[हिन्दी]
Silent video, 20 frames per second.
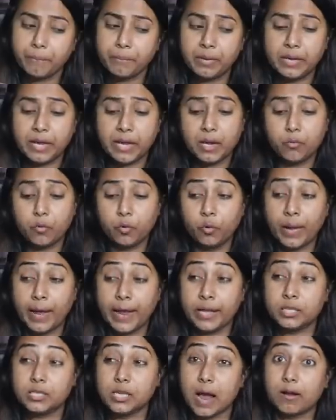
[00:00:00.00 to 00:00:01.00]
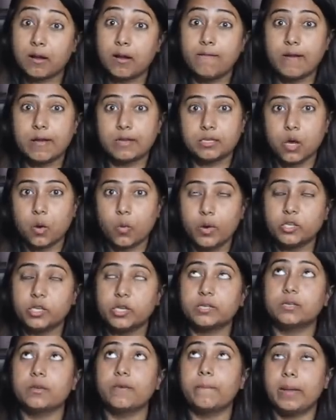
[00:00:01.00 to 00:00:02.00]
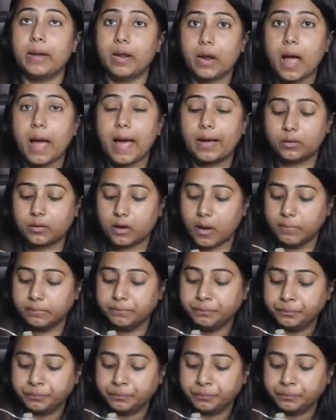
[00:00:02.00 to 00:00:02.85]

ये नहीं बोलूँगी एग्जैक्टली वैसा हुआ जैसे मैंने खाया था